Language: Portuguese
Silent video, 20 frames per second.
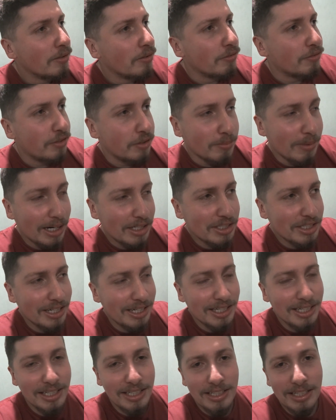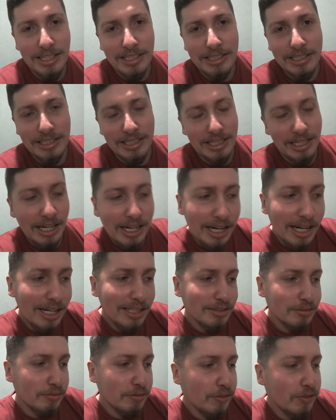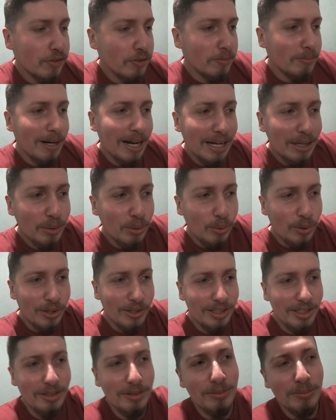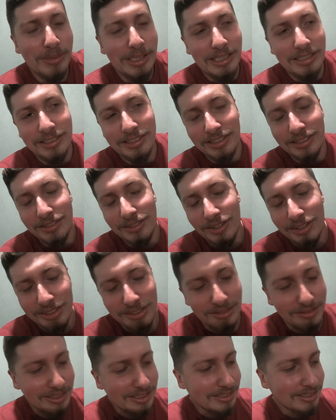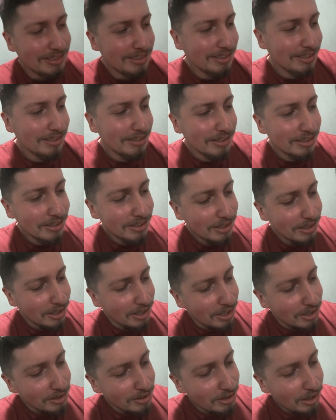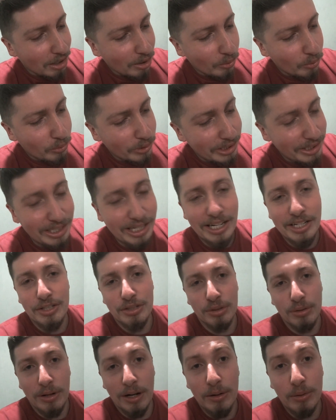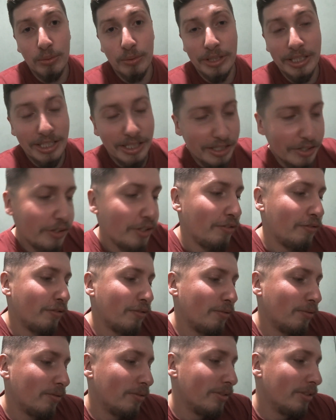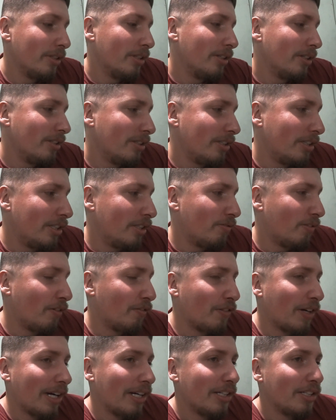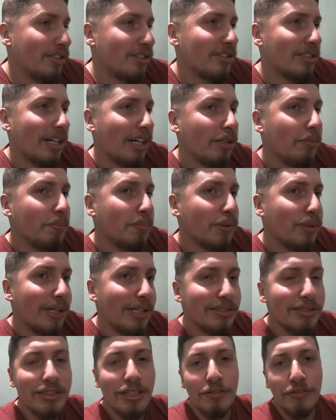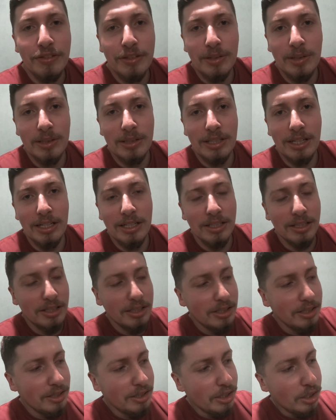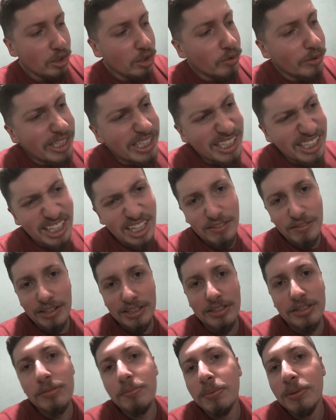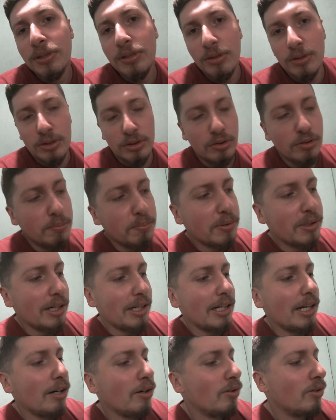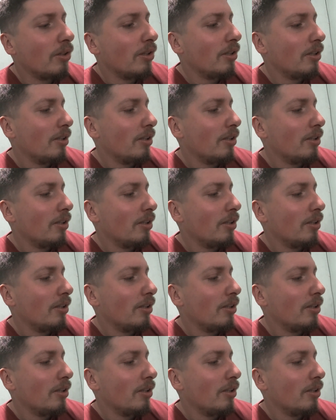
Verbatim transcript: filmar a chegada dele aqui em casa, vou filmar colocando ele no bercinho. Nossa, vai ser algo inédito, algo incrível. E vai ficar registrado pro resto da vida, tá? Eu não ia gravar esse tipo de conteúdo pro canal,